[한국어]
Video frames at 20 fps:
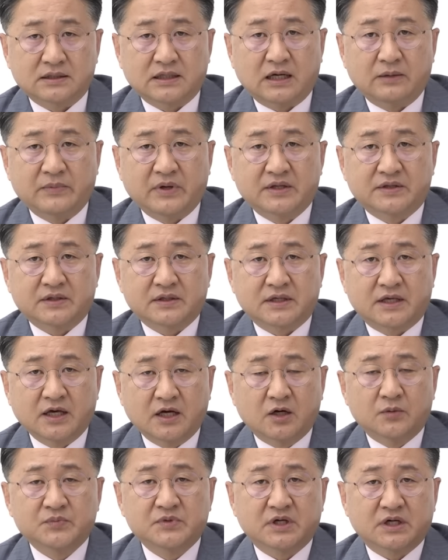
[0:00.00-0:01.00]
그 다음에 어떤
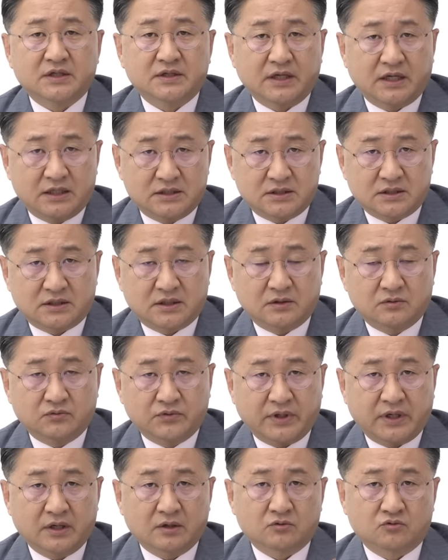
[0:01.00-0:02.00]
계엄령이 내려질
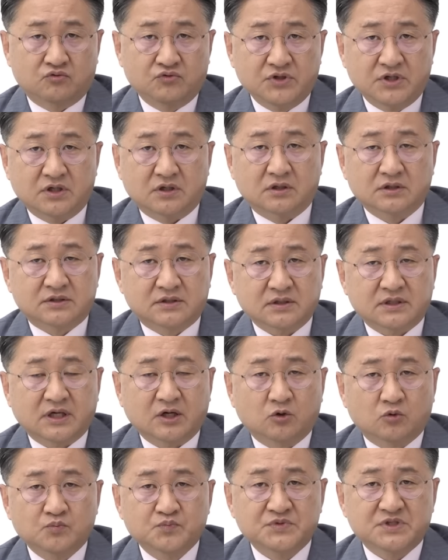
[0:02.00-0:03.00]
경우에 군이 어떻게
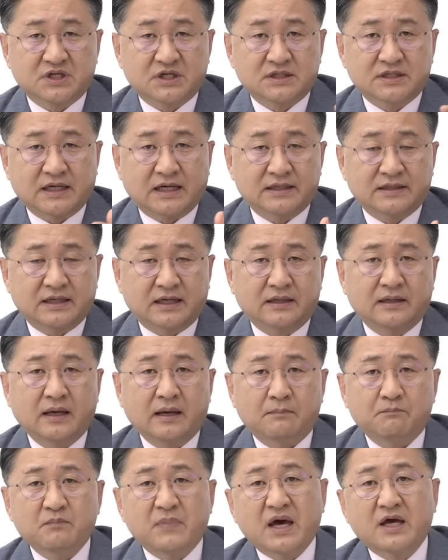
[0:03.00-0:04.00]
움직인다에 대한
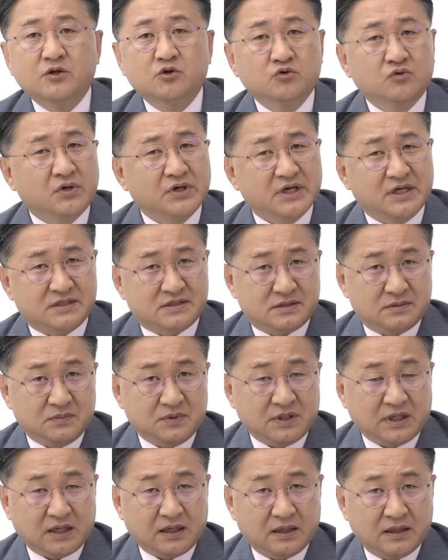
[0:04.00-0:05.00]
매뉴얼이
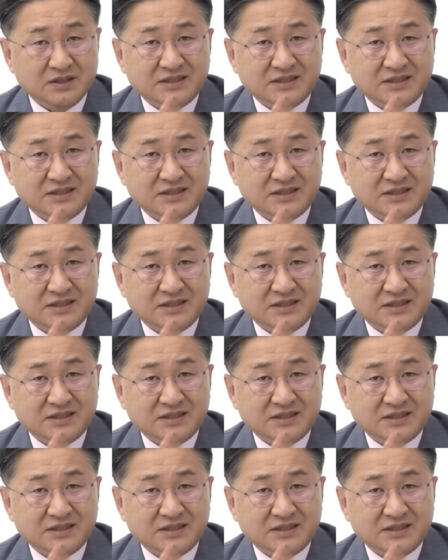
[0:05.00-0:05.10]
있습니다.